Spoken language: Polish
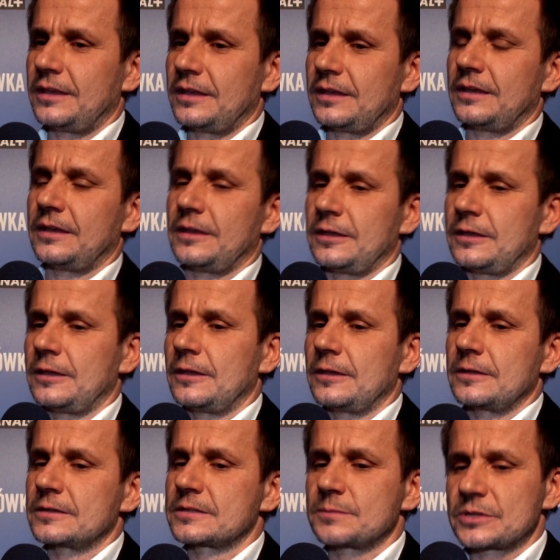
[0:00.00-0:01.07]

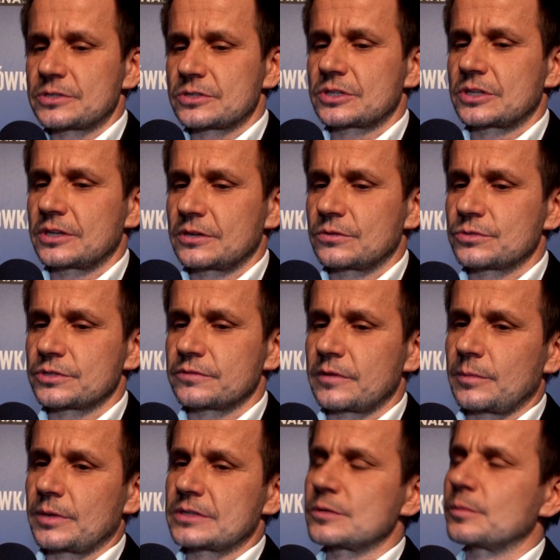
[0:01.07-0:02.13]
i Smarzowski ich
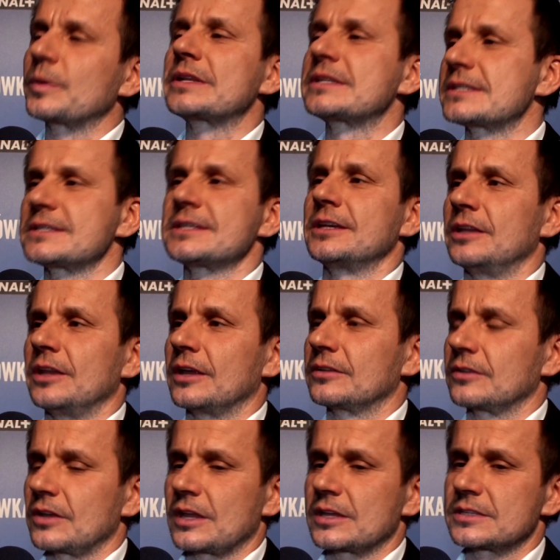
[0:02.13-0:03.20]
używa bardzo precyzyjnie.
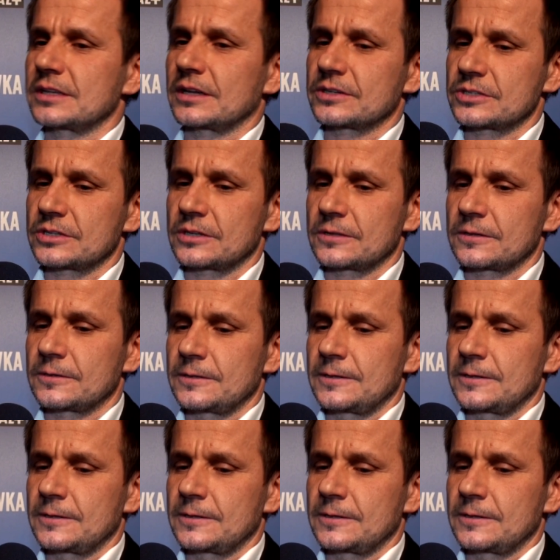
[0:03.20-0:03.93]
To nie jest tak, że